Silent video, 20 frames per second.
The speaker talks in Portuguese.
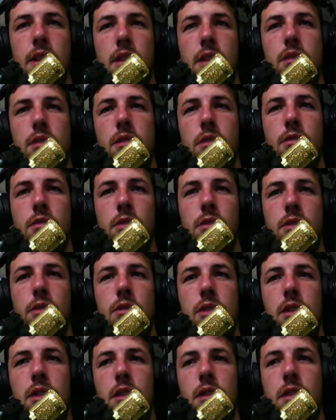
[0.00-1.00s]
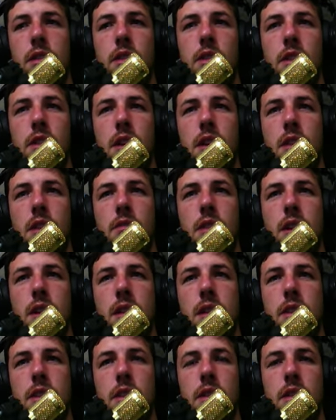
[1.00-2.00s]
Não evolui tanto assim a
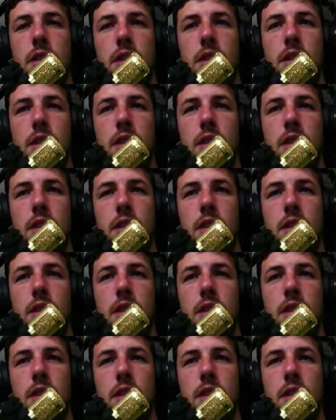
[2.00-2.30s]
quarta.